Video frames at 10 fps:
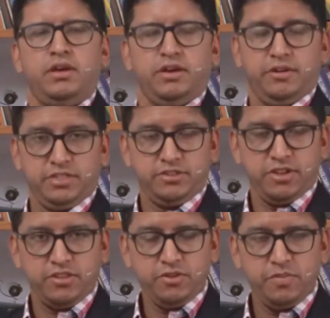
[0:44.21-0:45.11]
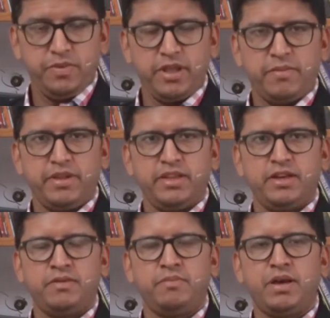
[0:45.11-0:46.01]
క్రీస్తునందు ప్రియమైన
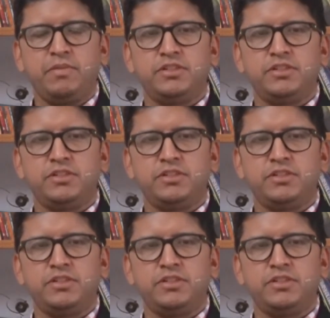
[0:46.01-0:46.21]
బైబిల్